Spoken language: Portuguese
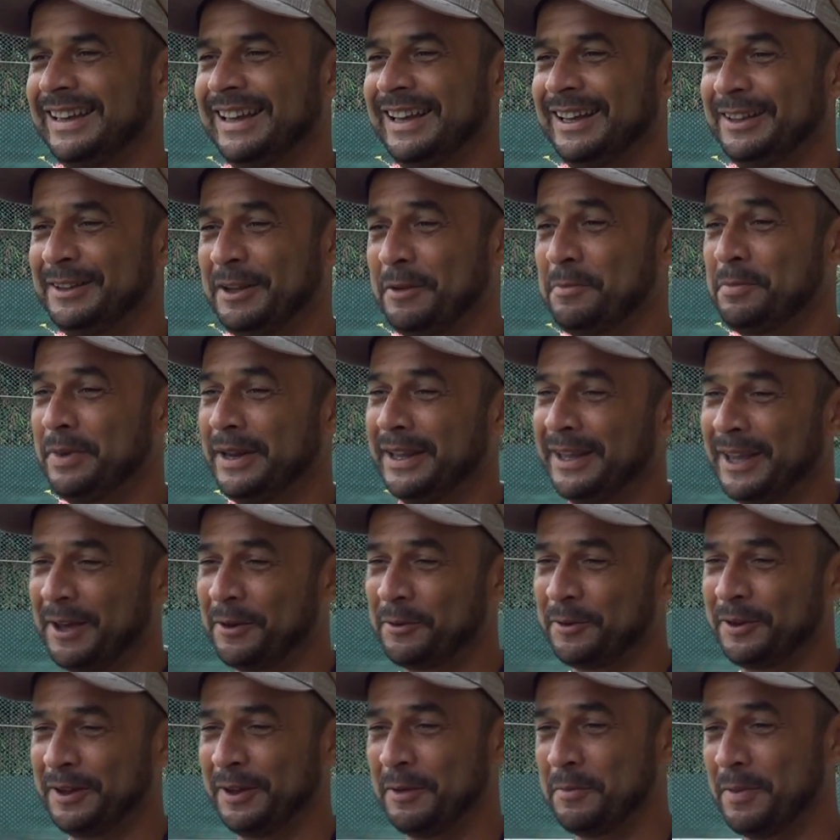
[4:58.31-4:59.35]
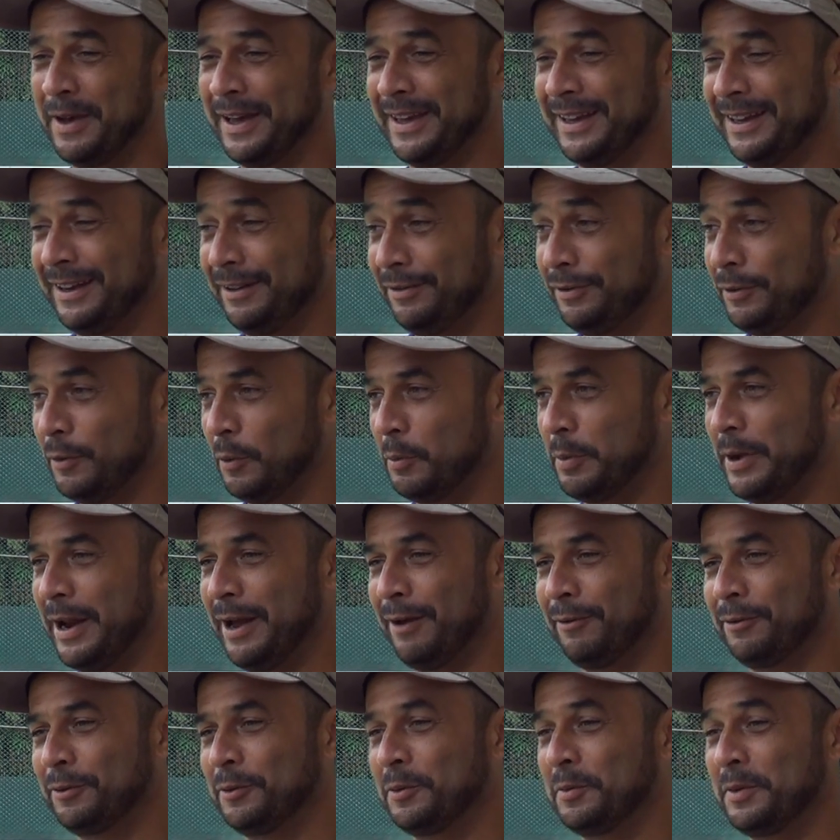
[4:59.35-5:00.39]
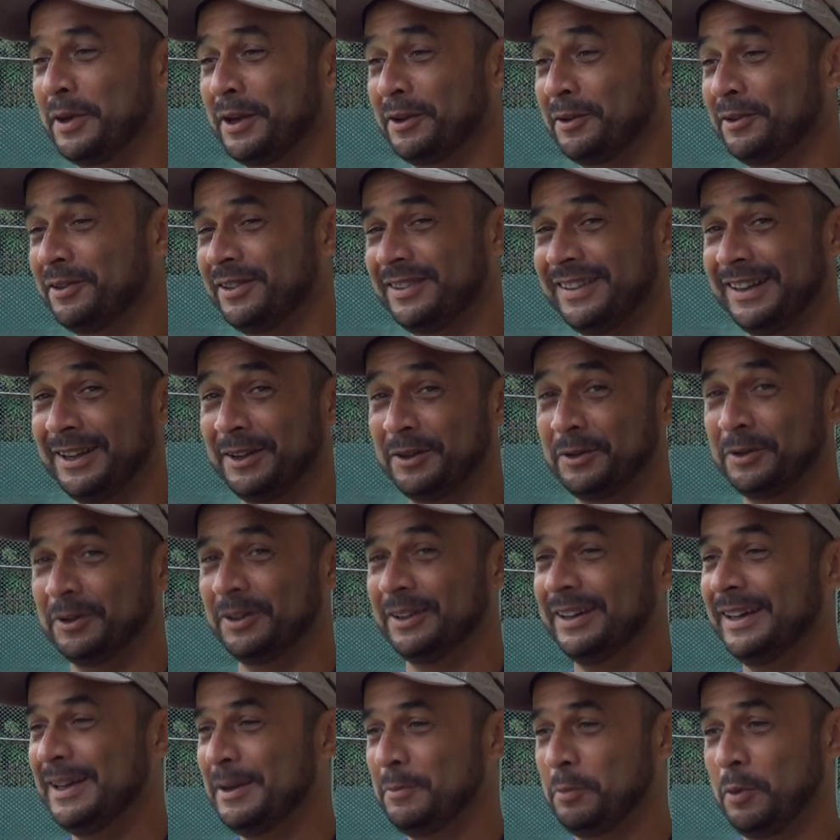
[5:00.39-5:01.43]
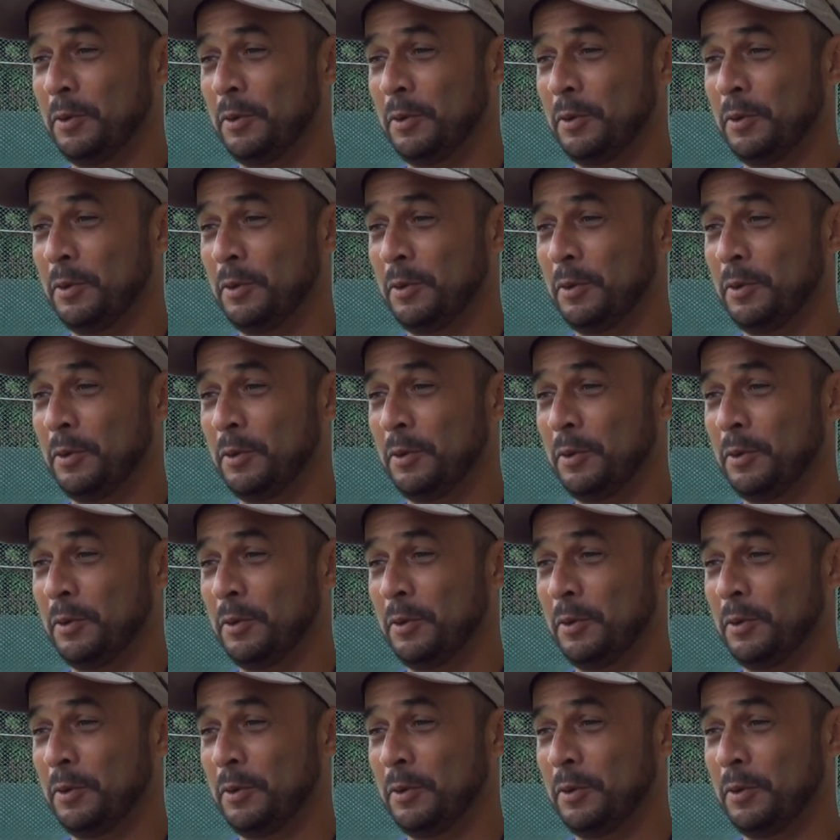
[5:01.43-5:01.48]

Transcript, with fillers: Eu até brinquei com o Kima ele ficou bravo comigo, dizendo,